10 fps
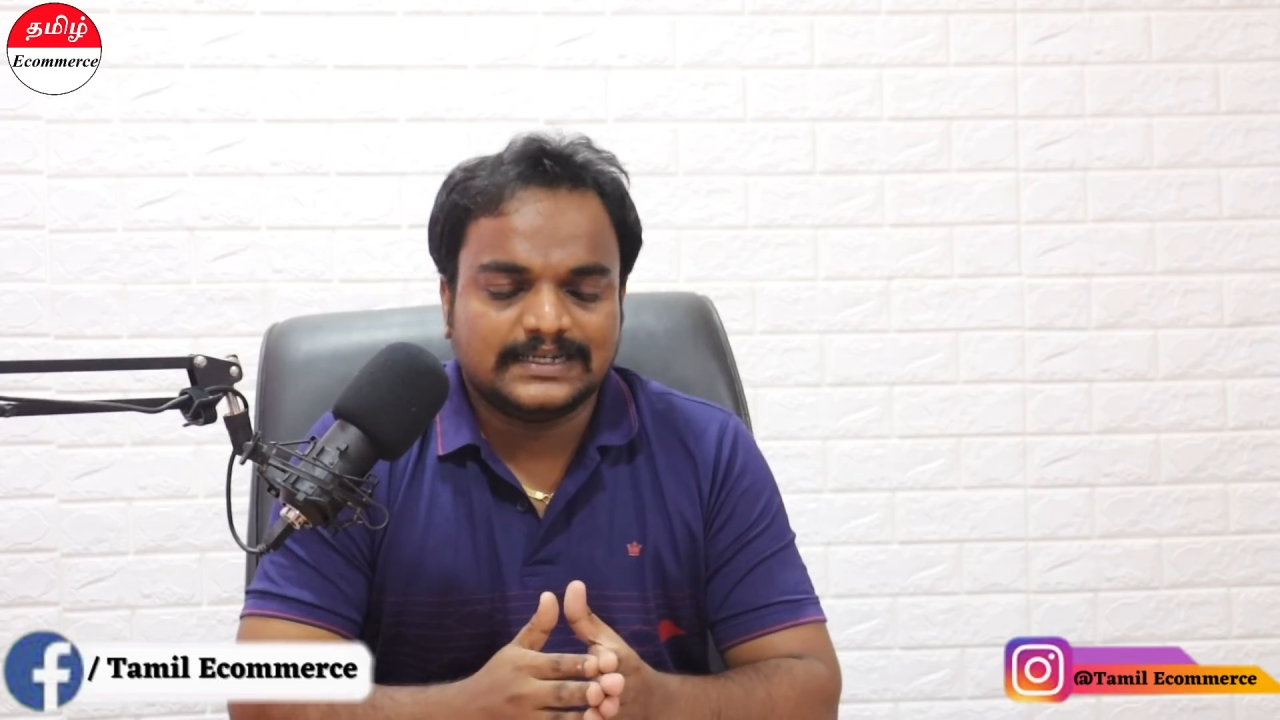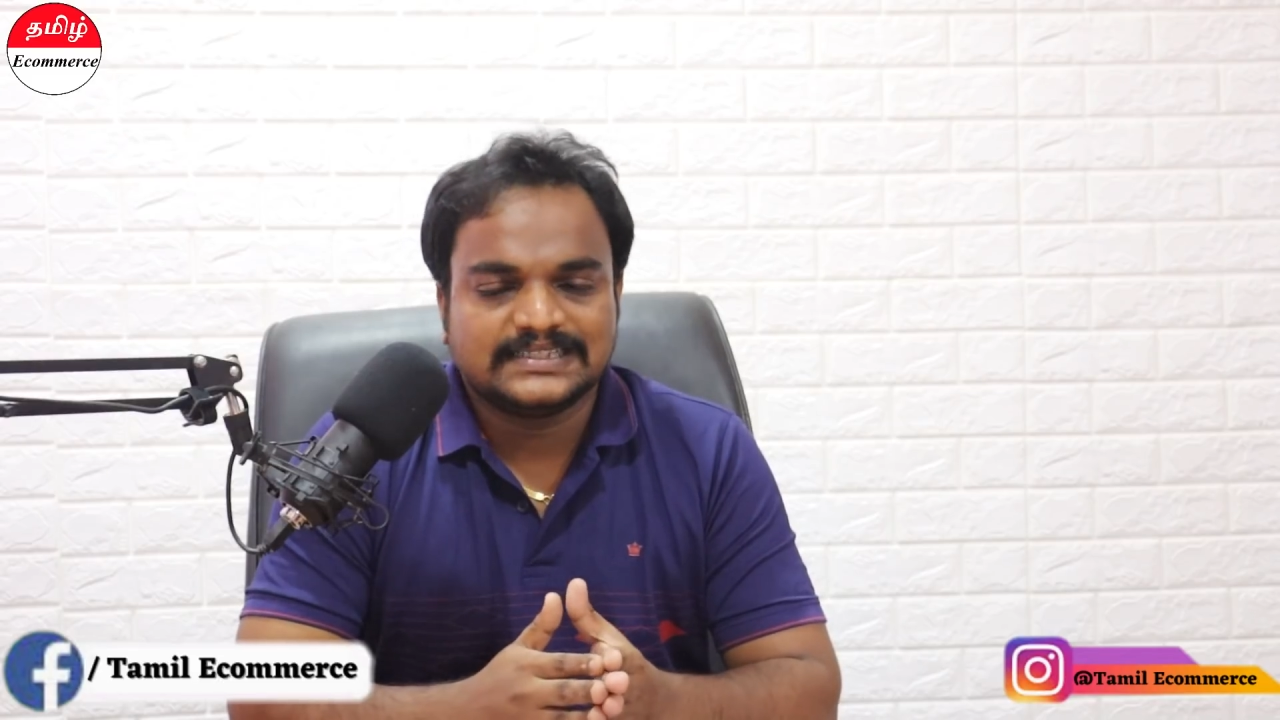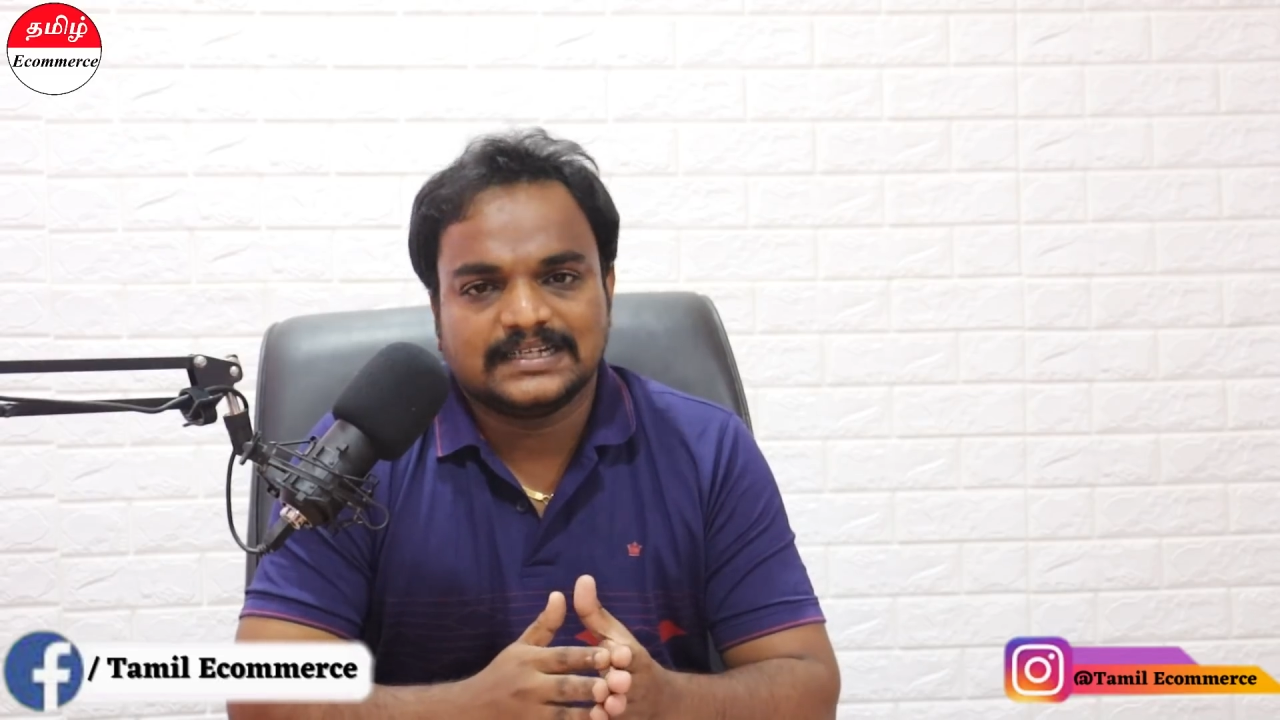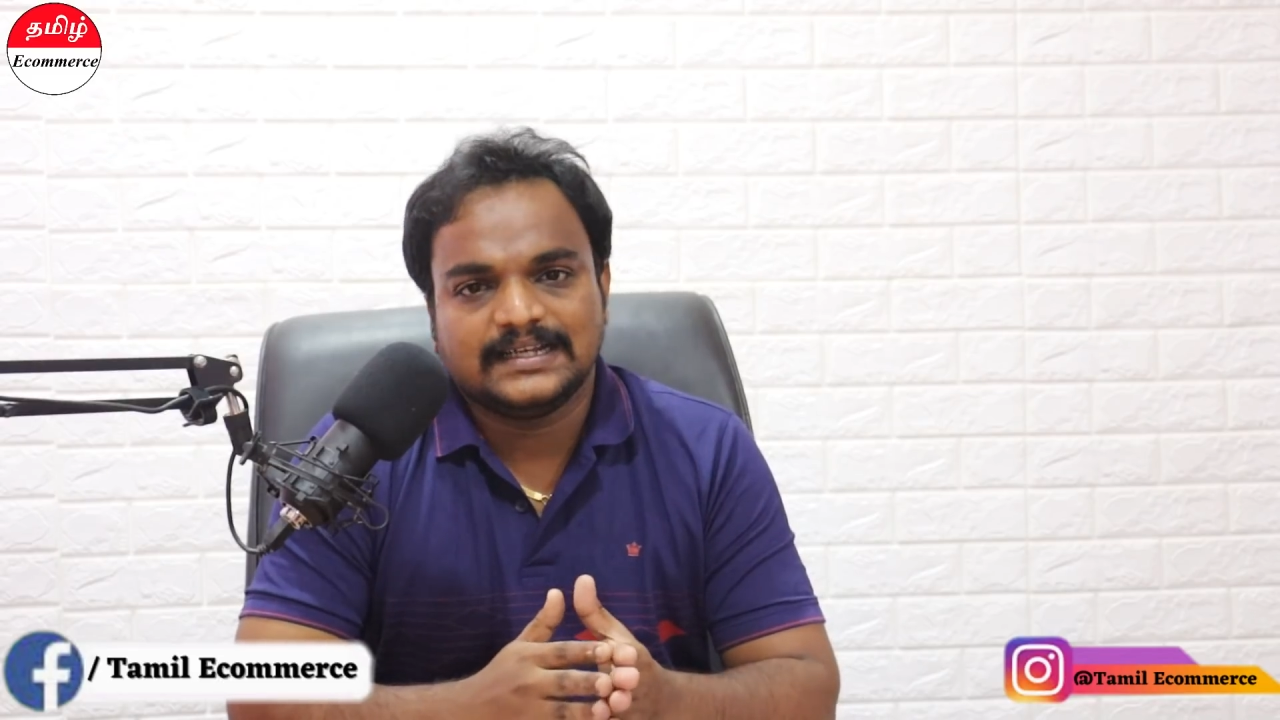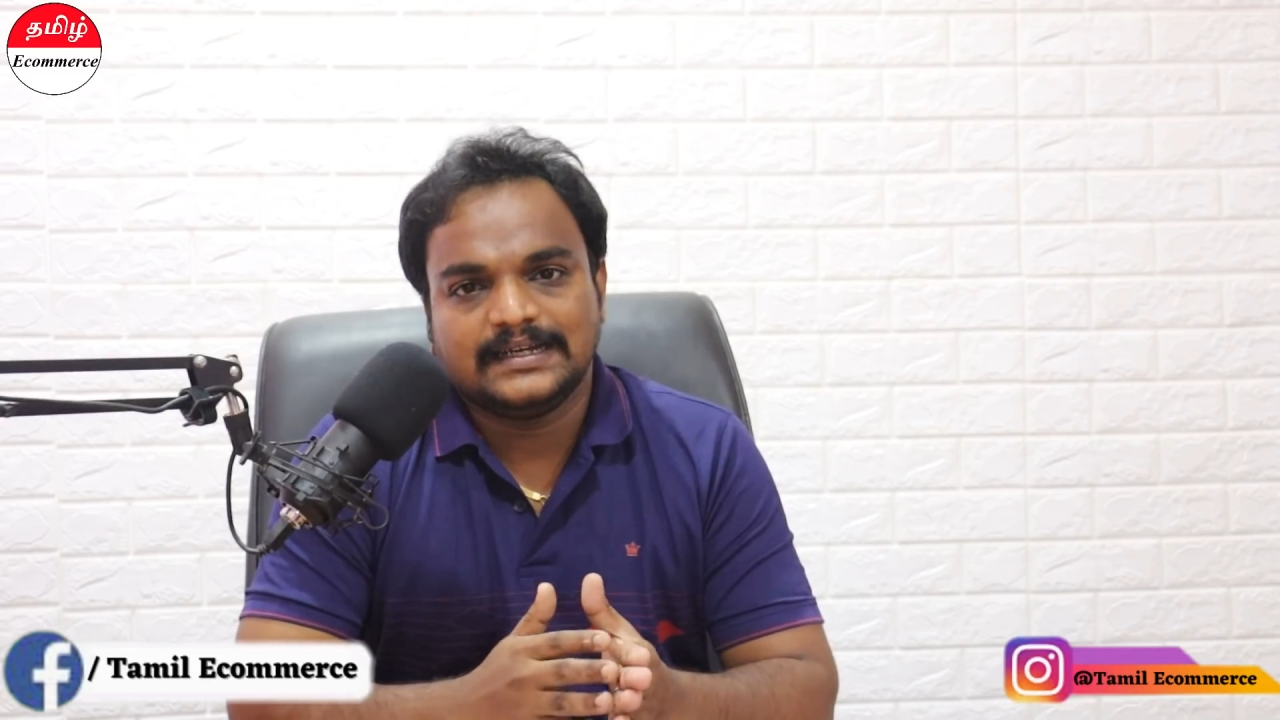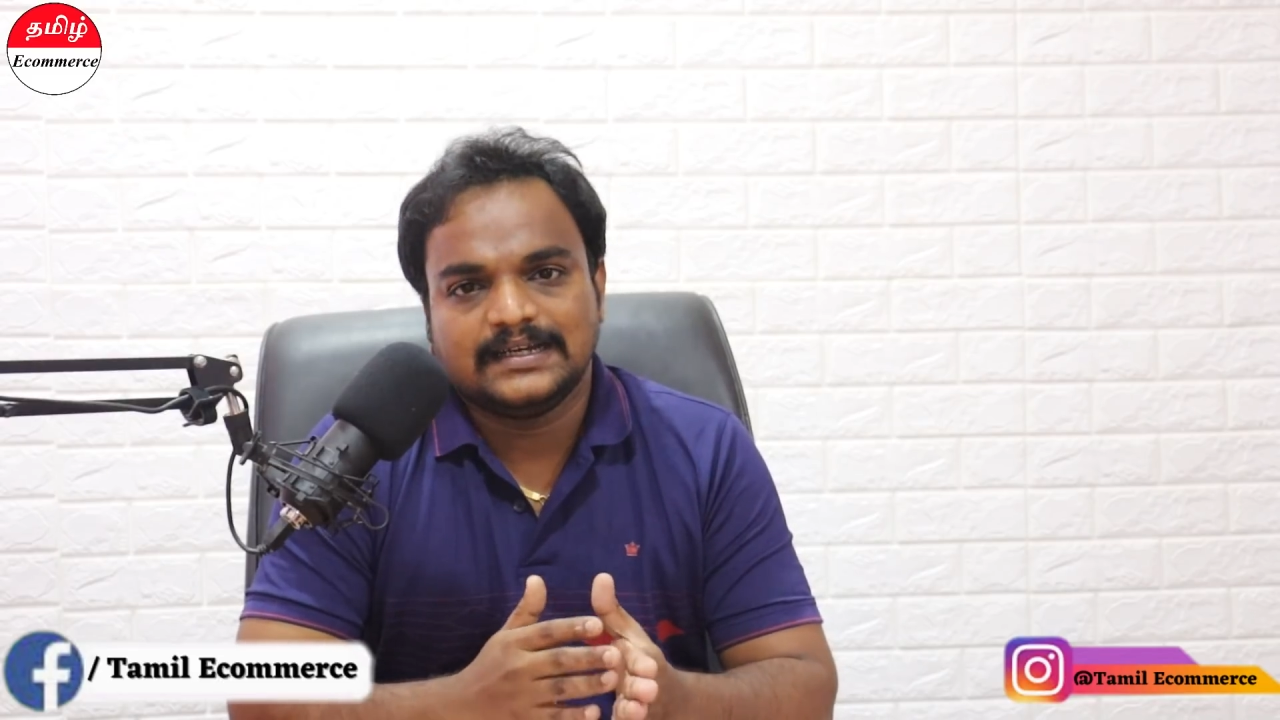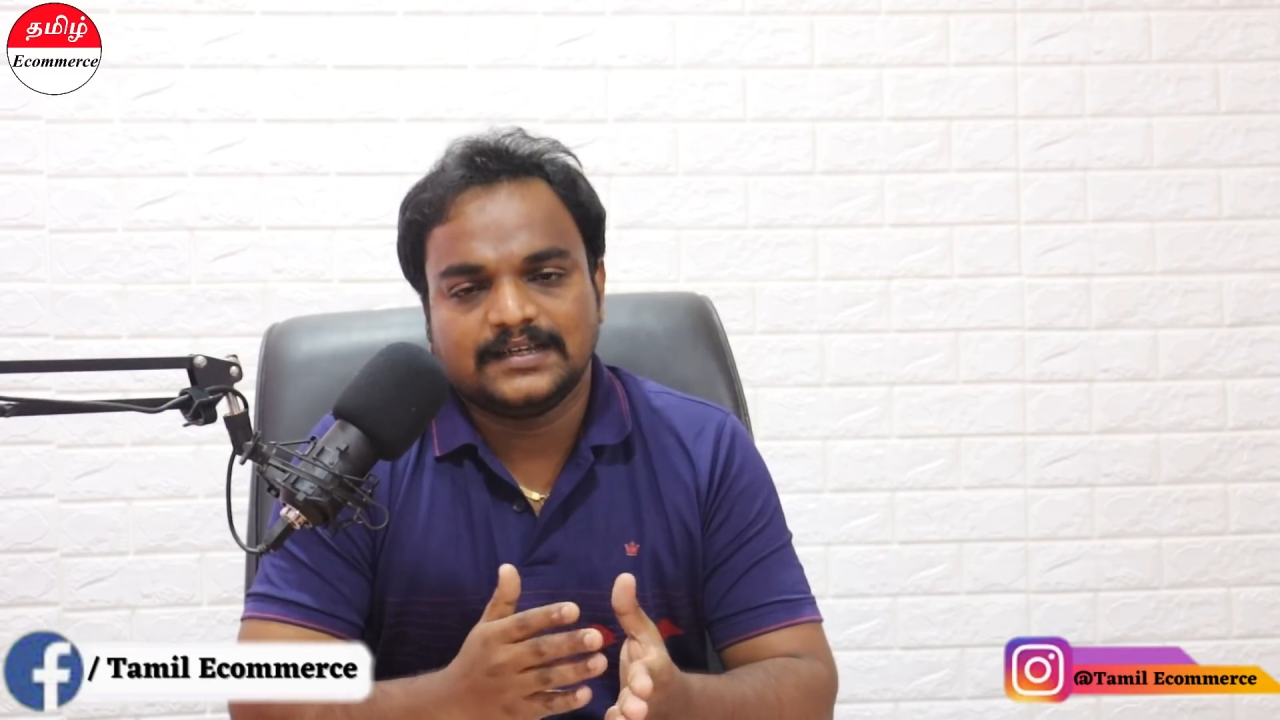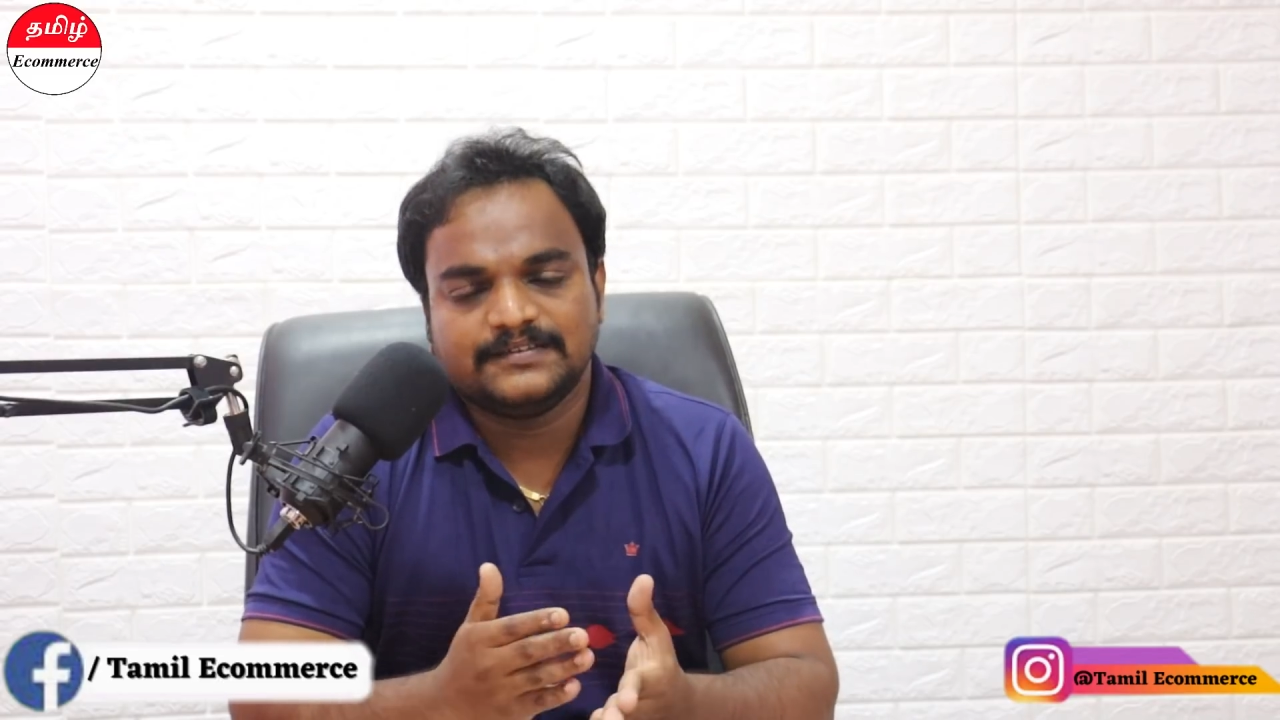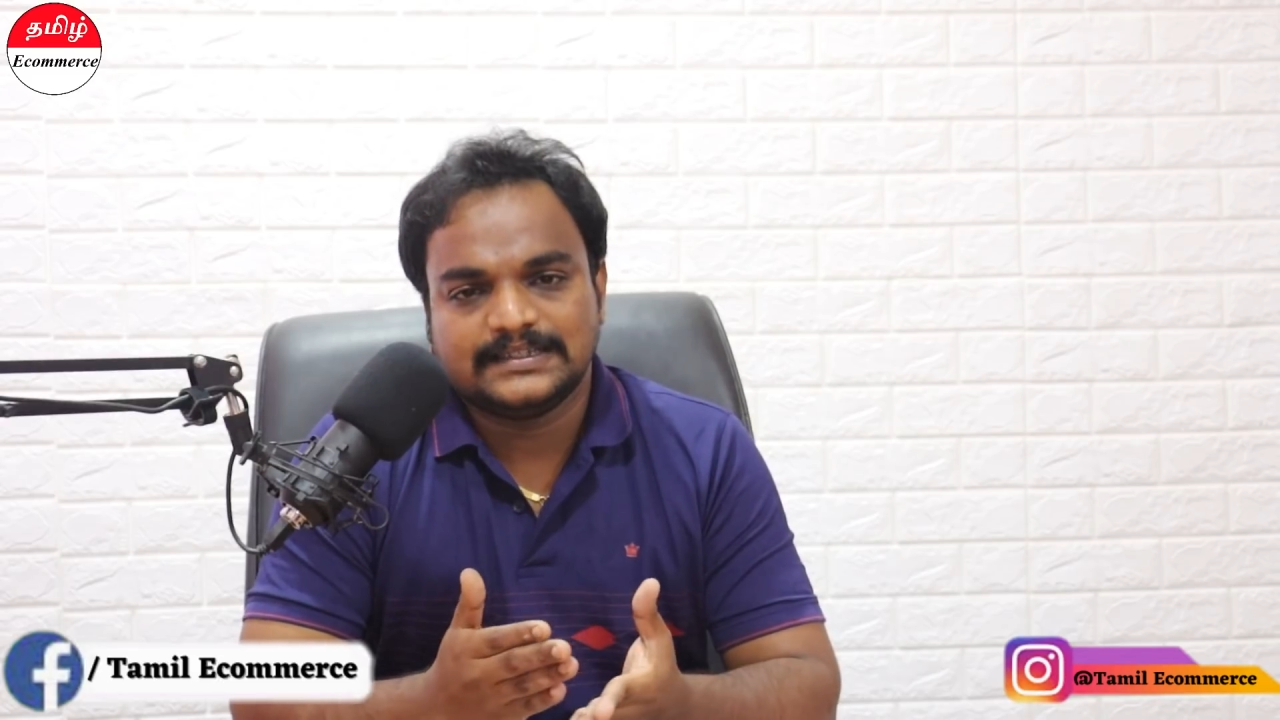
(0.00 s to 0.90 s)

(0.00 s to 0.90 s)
அடிஷ்னலாக என்னென்ன